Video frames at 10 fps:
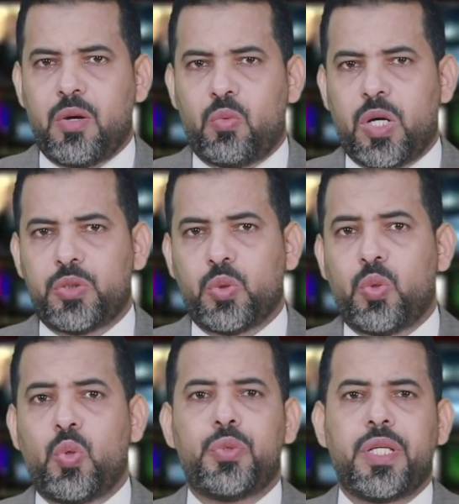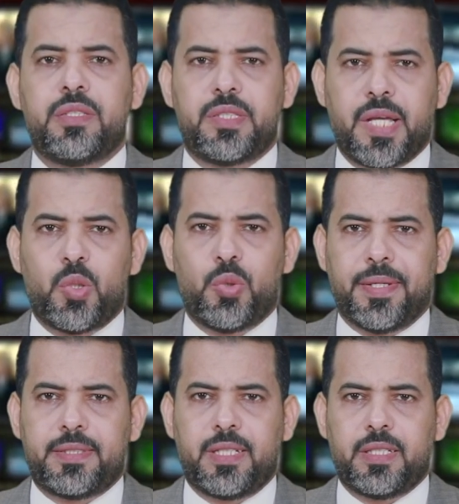وجهود
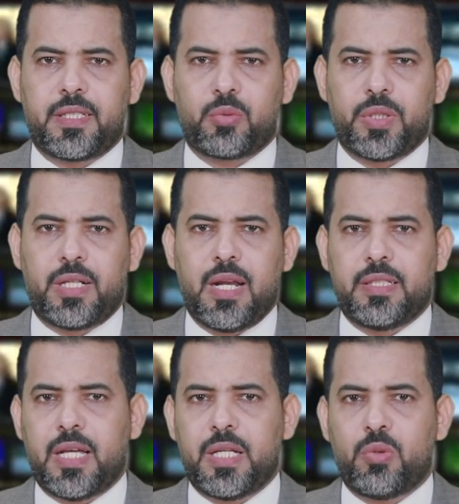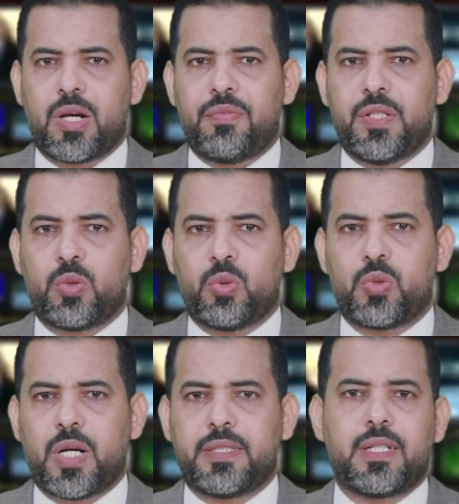دؤوبة لتطوير الأداء ورفع
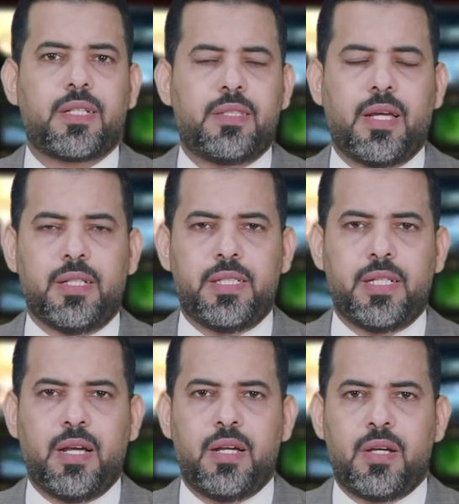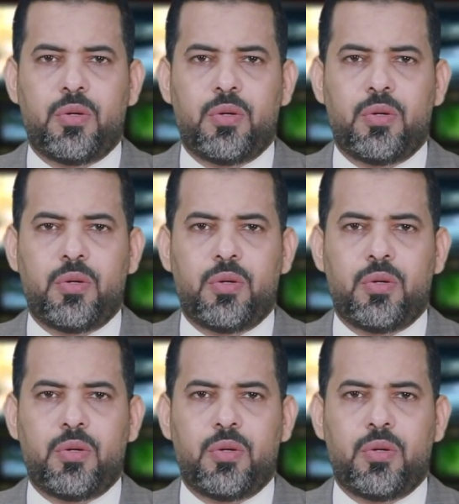القدرات القتالية